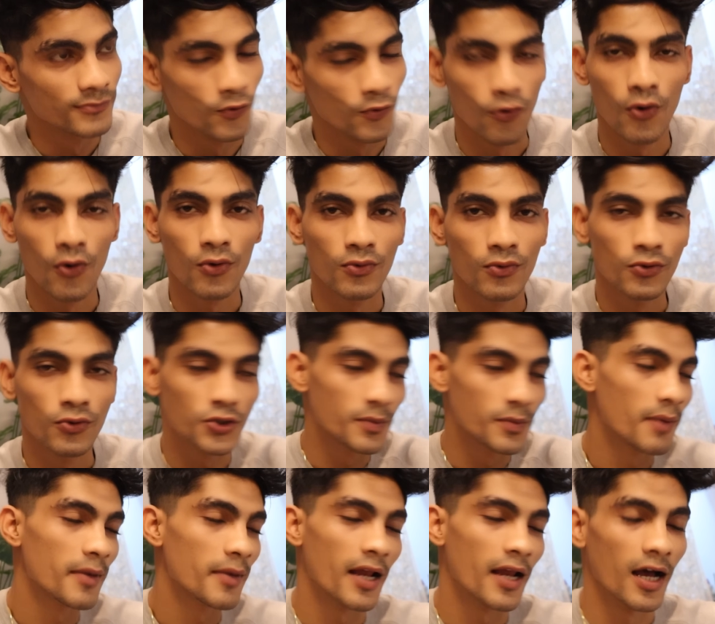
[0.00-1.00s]
वो कुछ
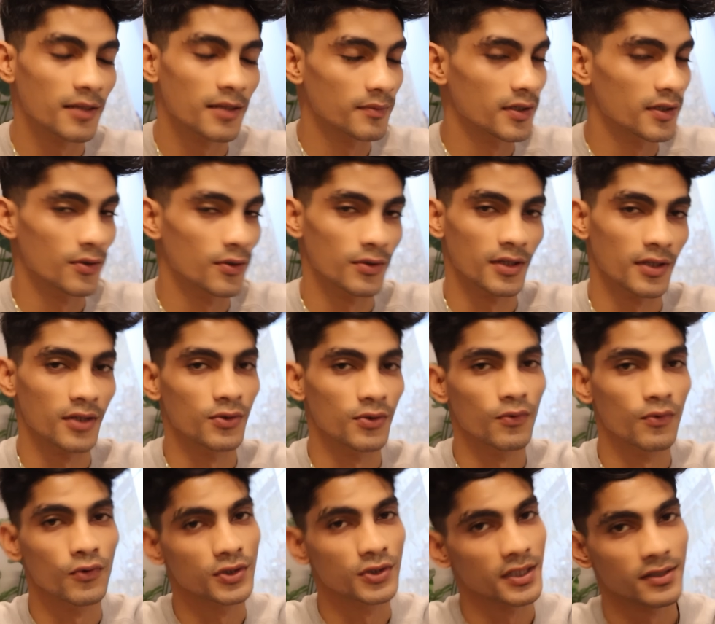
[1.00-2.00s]
भी मेरे हाथ में नहीं होता है
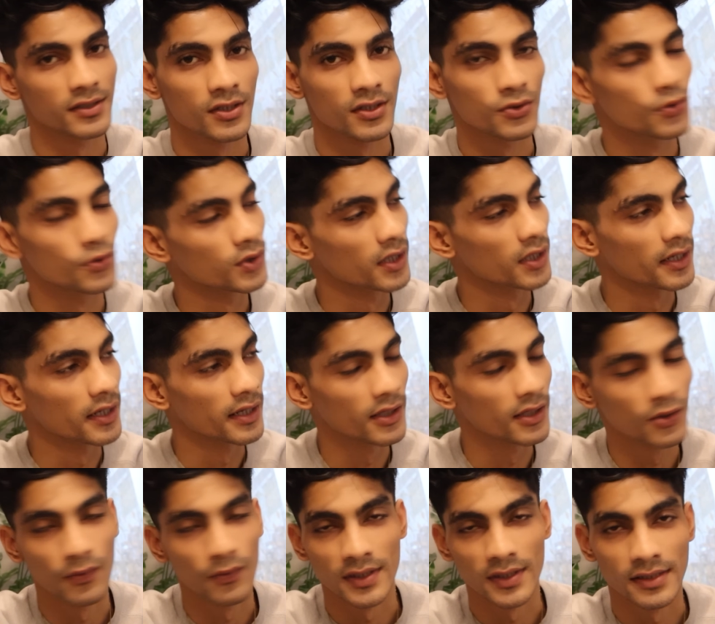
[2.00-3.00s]
तो वो जैसा शूट
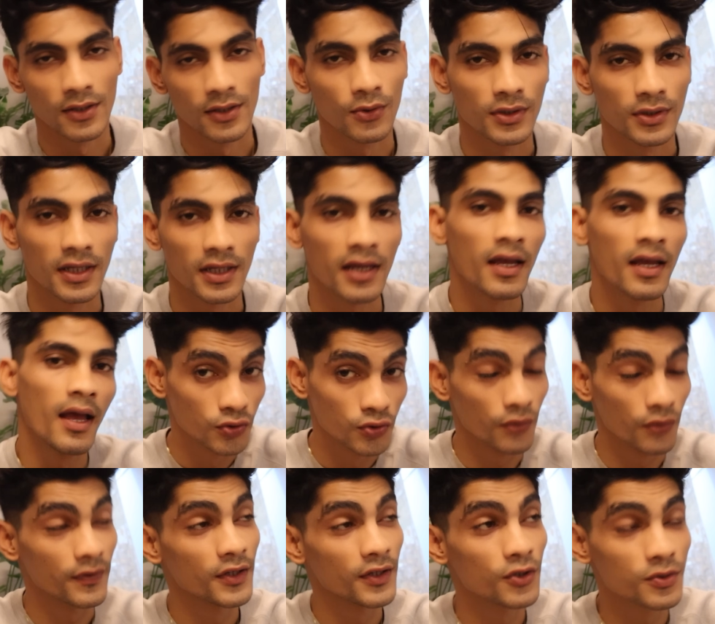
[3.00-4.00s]
करेंगे तो वैसे ही होता है
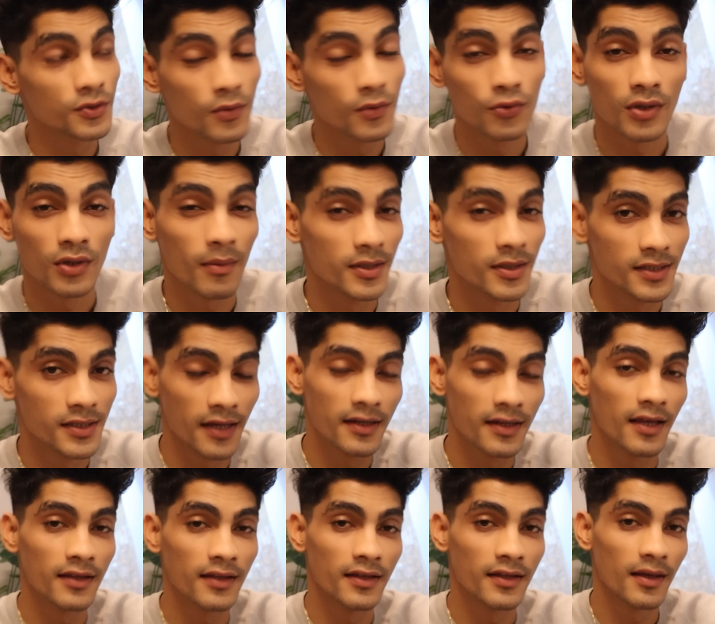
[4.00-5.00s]
सो so, वीडियोस में उतना मज़ा
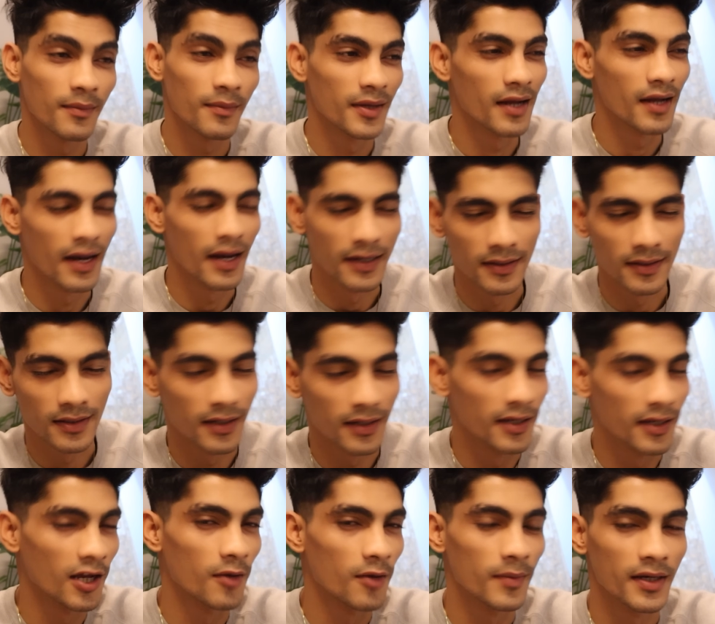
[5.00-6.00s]
नहीं आता है मेरा एडिट
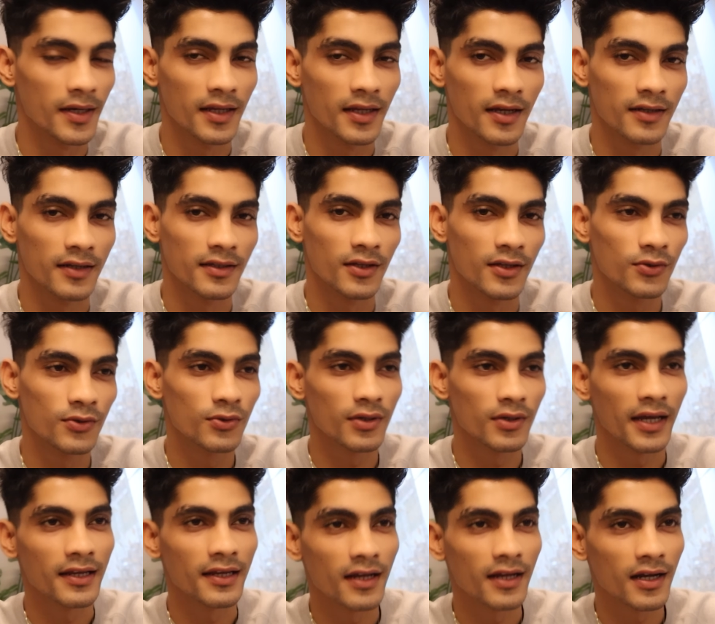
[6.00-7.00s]
करने का मन नहीं करता तो
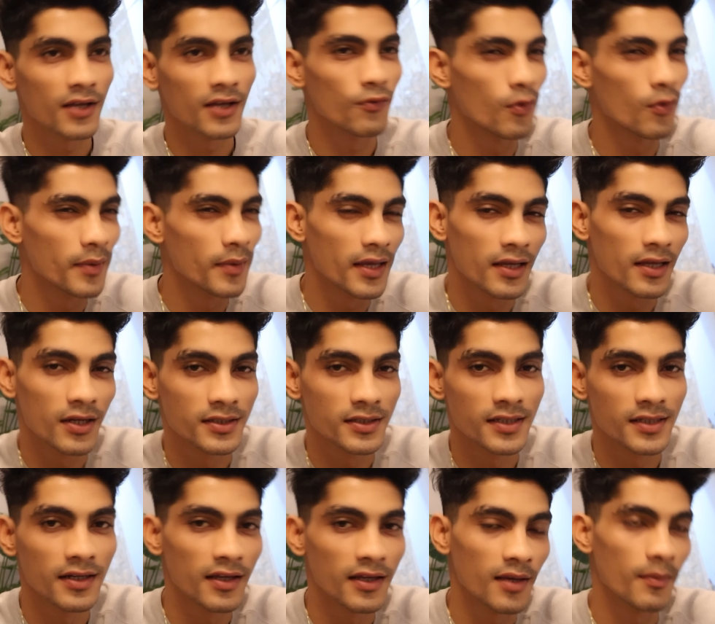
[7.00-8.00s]
कहीं ना कहीं वो भी एक
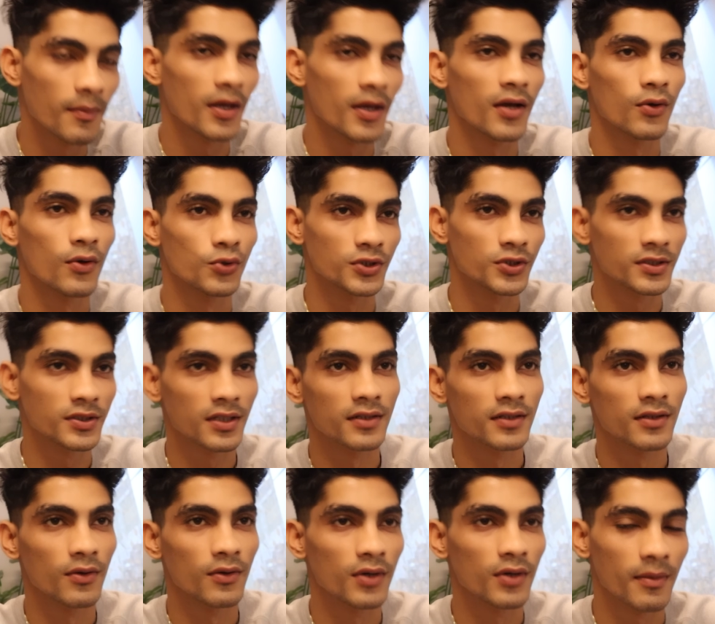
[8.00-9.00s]
रीज़न है कि मैं कोशिश
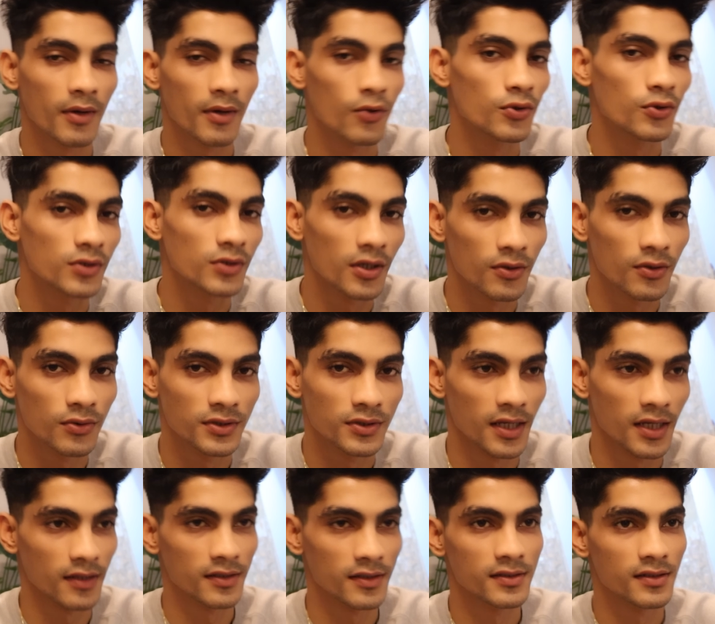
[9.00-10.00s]
करता हूँ कि मैं खुद करूँ
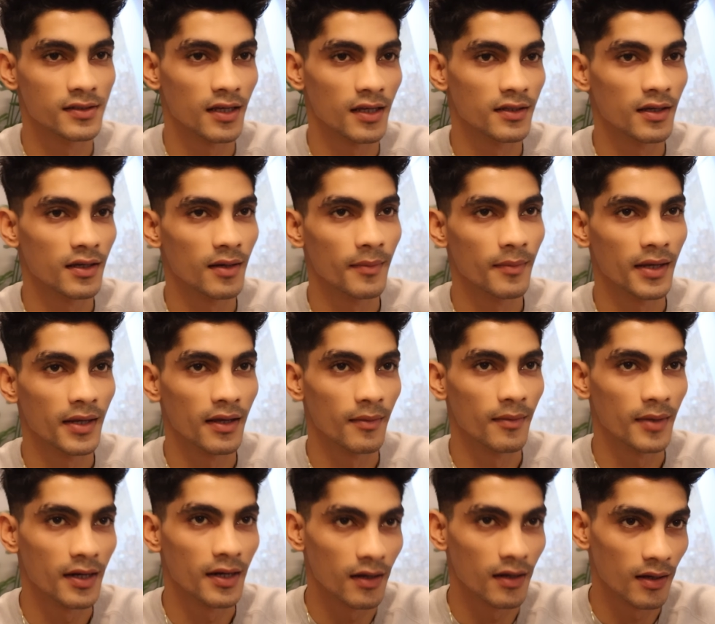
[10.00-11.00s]
ज़्यादा से ज़्यादा
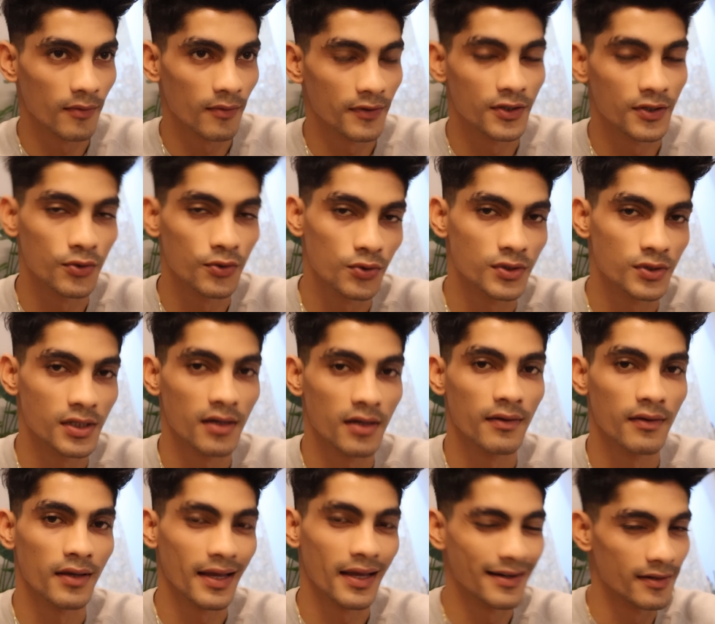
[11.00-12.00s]
मैं मेरा वीडियोज़ या
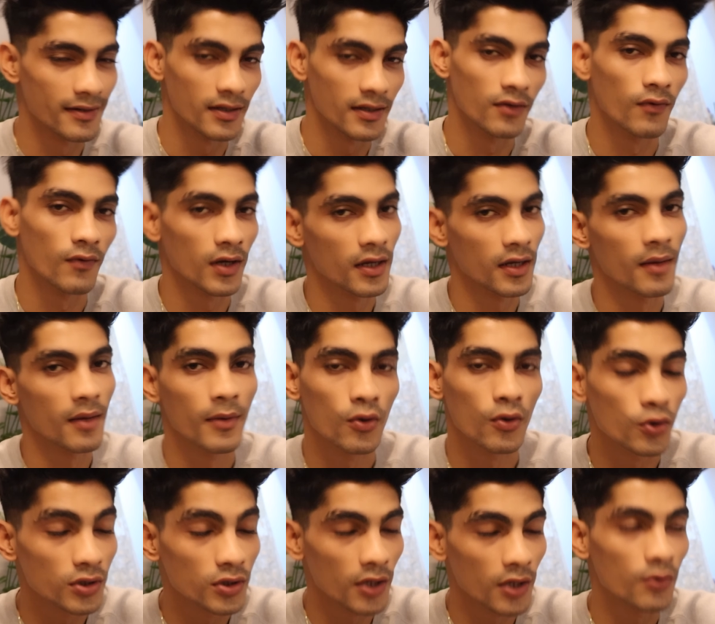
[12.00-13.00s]
एडिटिंग वगैरह मैं
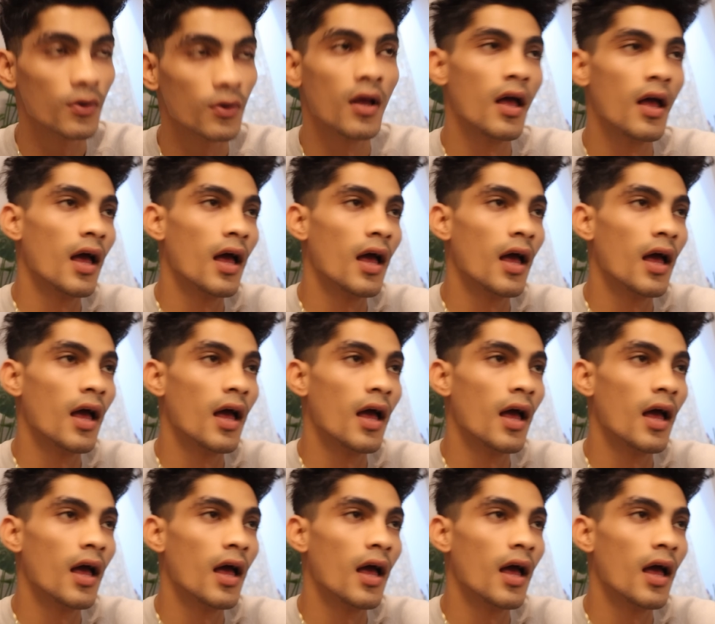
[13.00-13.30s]
खुद करूँ